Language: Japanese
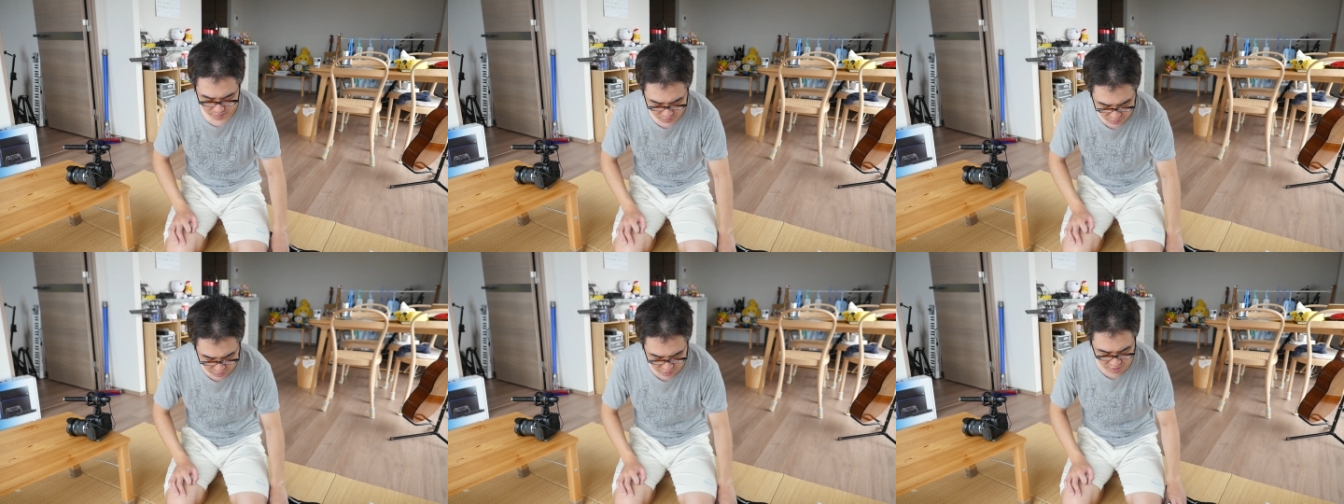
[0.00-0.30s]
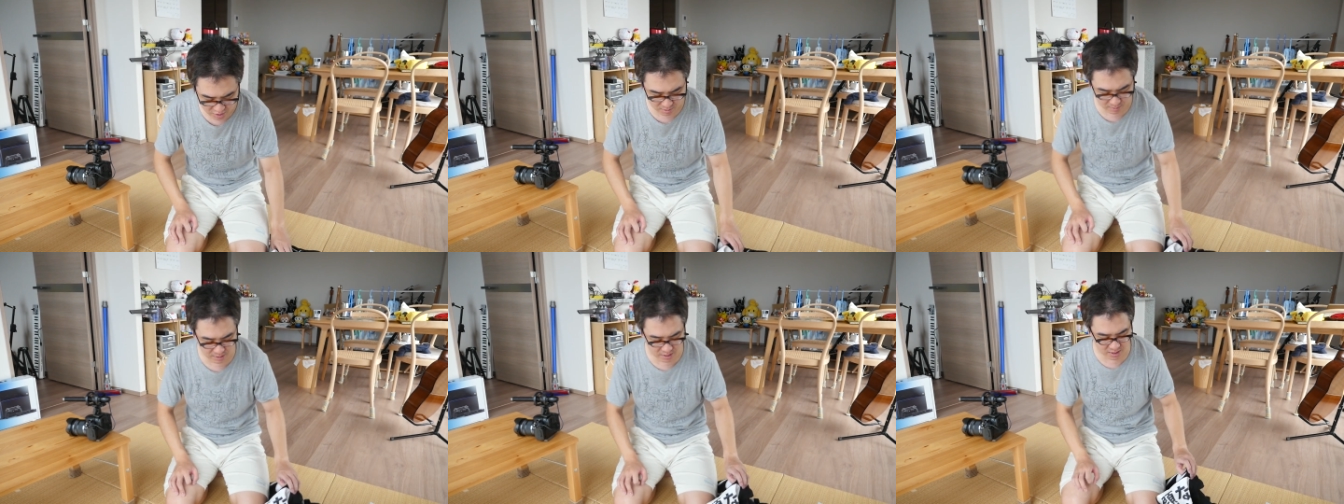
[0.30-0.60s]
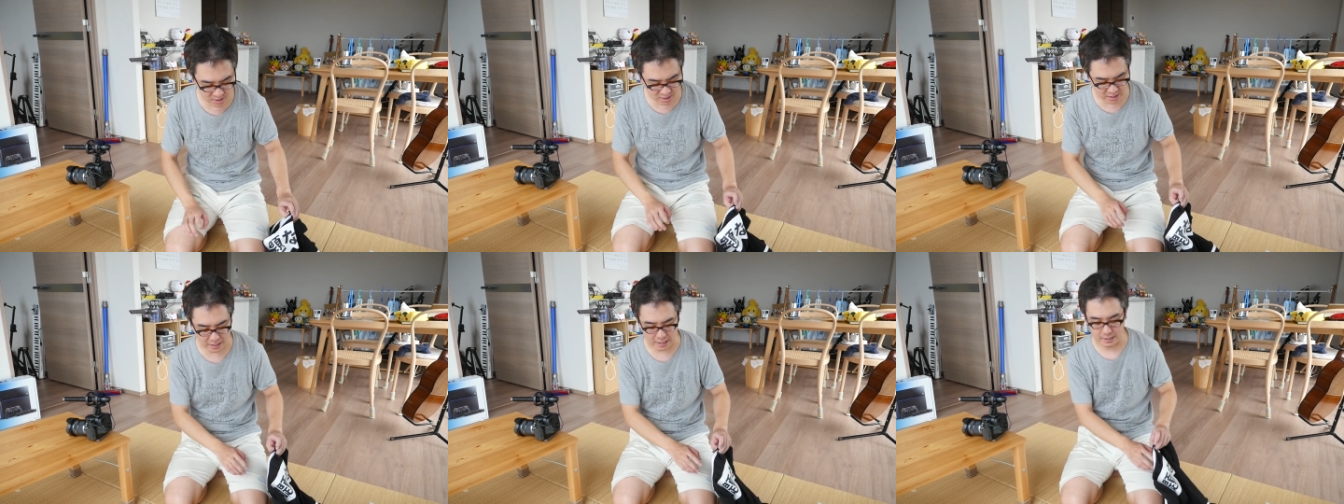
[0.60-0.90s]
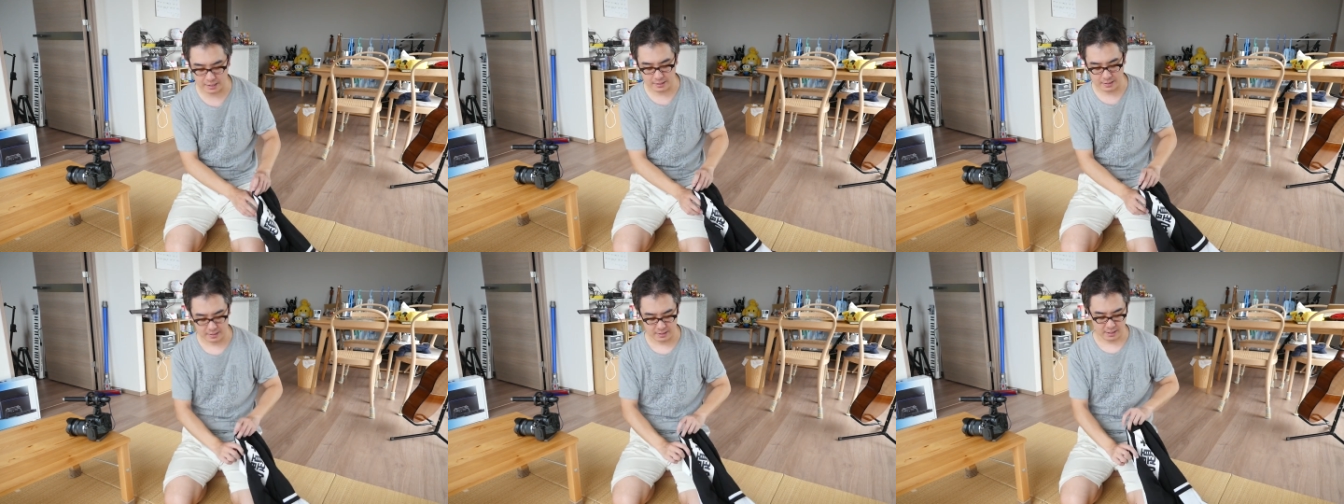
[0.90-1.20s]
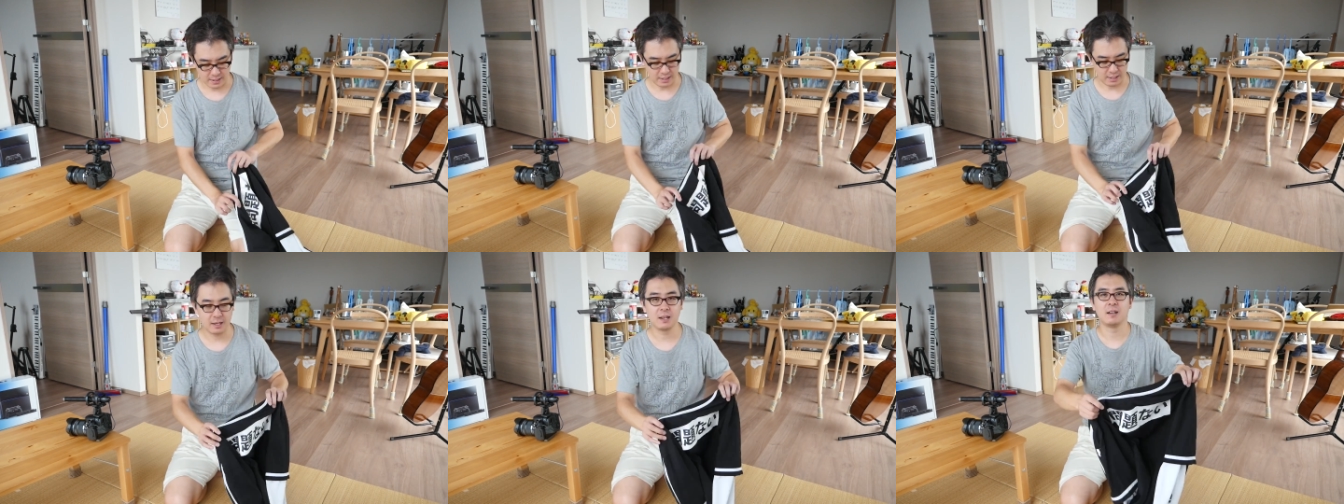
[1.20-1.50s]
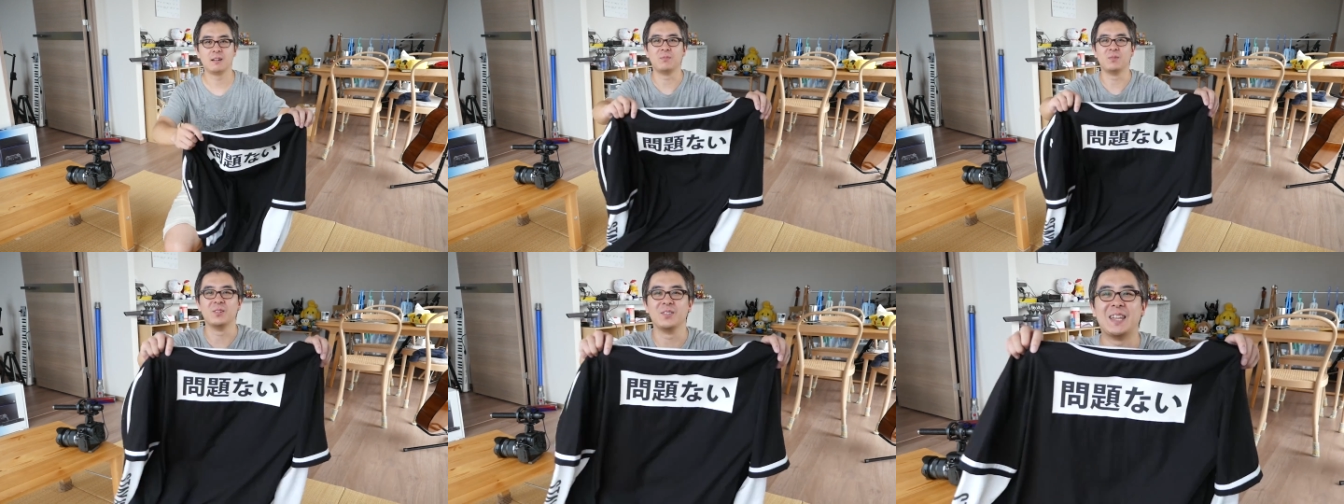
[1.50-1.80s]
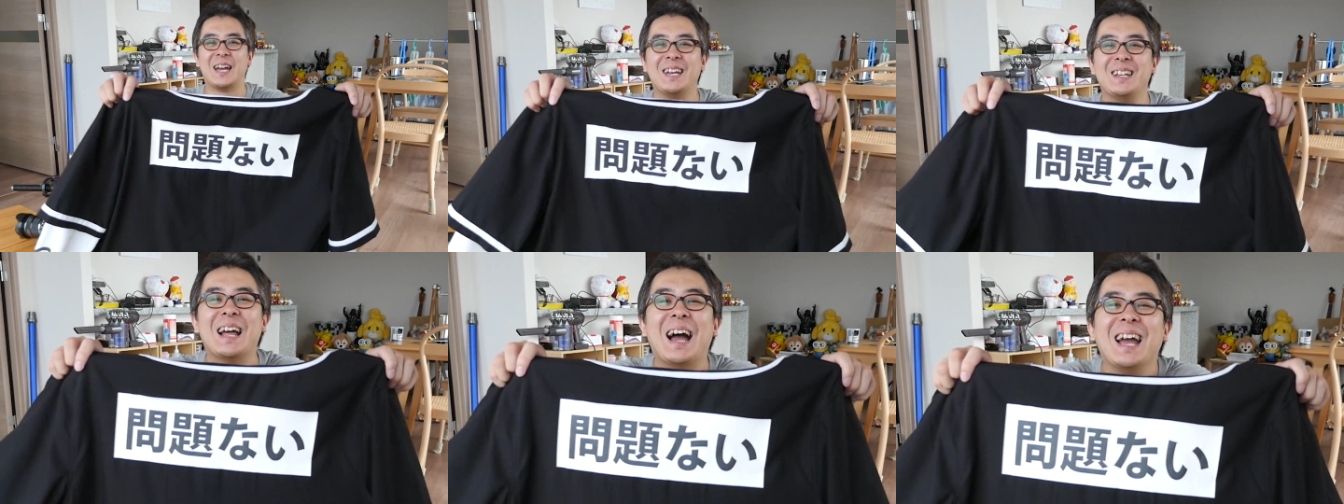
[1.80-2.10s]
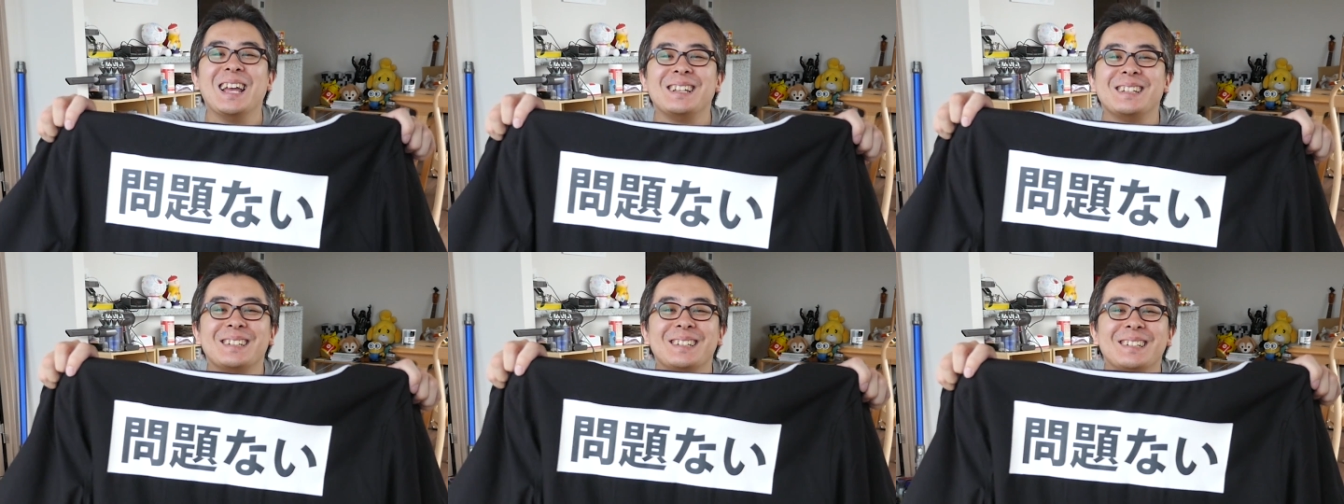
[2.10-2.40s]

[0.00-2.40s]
本当にすいませんでした問題ない